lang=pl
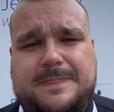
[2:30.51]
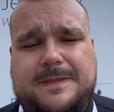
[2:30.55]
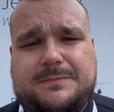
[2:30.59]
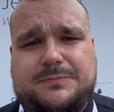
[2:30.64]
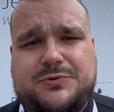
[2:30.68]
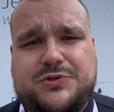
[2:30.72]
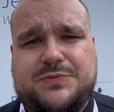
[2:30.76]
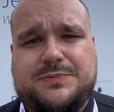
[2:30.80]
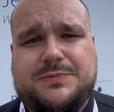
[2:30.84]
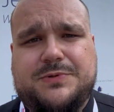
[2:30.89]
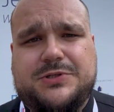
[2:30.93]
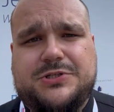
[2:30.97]

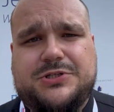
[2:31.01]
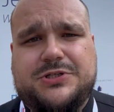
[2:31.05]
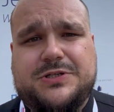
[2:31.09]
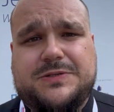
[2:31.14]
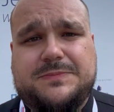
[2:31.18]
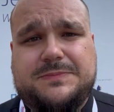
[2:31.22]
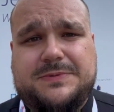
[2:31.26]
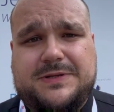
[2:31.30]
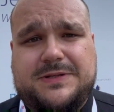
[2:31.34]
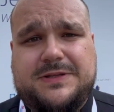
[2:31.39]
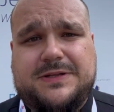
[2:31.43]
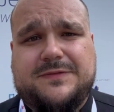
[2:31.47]
abyśmy
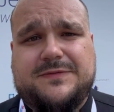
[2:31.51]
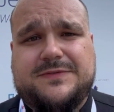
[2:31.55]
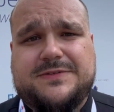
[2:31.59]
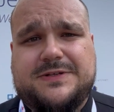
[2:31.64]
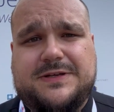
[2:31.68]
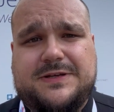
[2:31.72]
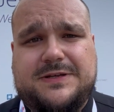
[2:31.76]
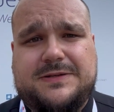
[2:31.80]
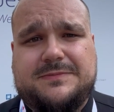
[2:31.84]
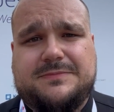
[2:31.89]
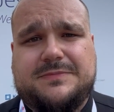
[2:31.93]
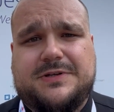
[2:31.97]
siebie
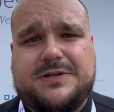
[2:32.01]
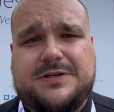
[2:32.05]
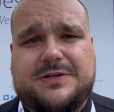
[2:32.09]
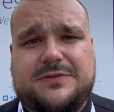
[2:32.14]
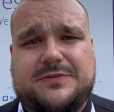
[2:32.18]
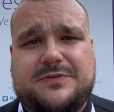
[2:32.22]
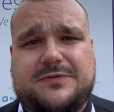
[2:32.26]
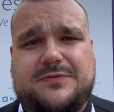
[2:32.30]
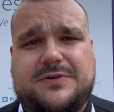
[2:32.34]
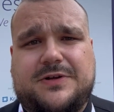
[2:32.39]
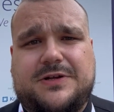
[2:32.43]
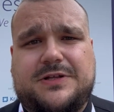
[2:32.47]
nawzajem
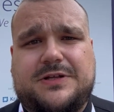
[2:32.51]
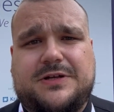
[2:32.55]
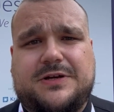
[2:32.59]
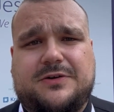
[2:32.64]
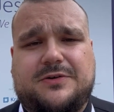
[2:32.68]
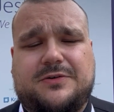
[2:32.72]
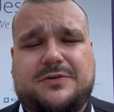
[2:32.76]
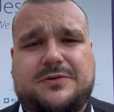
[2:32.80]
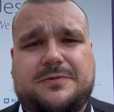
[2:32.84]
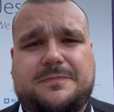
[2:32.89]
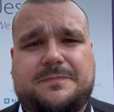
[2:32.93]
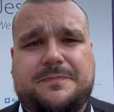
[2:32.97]
traktowali
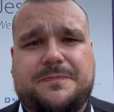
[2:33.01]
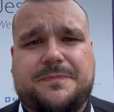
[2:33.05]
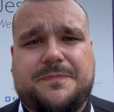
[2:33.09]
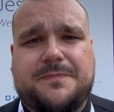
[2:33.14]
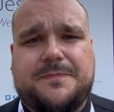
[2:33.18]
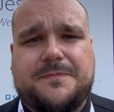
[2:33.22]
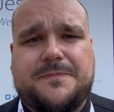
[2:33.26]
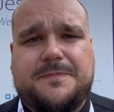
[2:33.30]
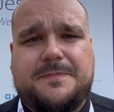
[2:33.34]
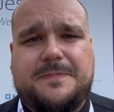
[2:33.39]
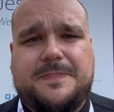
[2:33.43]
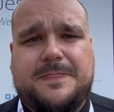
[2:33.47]
jako
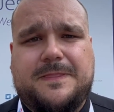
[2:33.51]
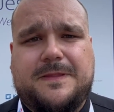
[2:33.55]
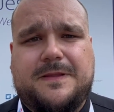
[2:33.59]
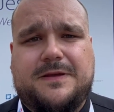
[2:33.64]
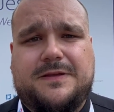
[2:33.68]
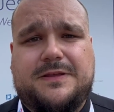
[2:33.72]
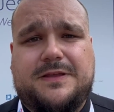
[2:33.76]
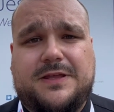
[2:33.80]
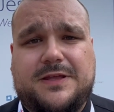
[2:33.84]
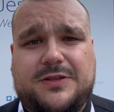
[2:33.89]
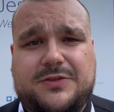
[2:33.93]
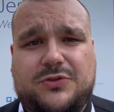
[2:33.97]

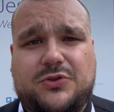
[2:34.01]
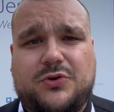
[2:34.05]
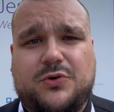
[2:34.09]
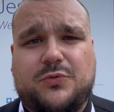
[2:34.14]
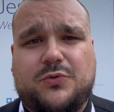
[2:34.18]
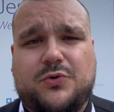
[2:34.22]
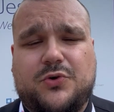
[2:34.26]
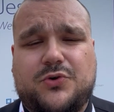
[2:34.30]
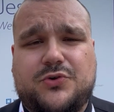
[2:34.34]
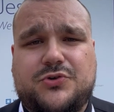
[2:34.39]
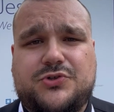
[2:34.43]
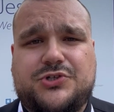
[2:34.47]

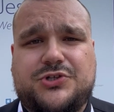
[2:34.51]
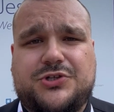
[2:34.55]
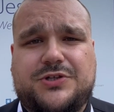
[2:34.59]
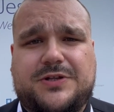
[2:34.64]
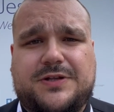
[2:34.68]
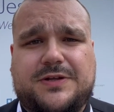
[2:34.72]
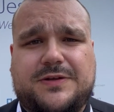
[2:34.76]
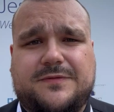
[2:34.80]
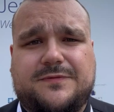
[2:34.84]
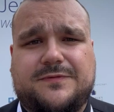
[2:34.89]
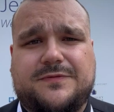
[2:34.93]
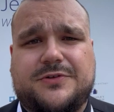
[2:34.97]
jedną
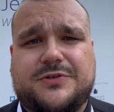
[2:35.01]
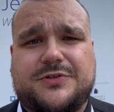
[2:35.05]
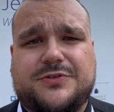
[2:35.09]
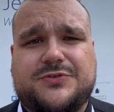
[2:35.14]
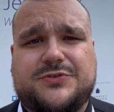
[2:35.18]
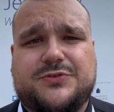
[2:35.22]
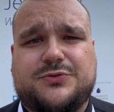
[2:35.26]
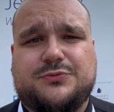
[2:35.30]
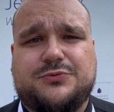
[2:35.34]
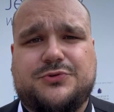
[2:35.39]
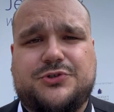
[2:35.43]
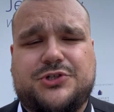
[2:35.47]
rodzinę w
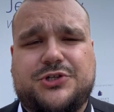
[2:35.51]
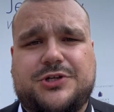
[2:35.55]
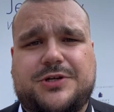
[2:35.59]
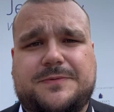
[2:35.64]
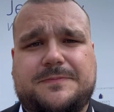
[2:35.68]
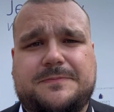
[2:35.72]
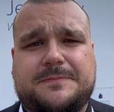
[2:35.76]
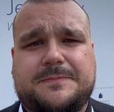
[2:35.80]
Chrystusie.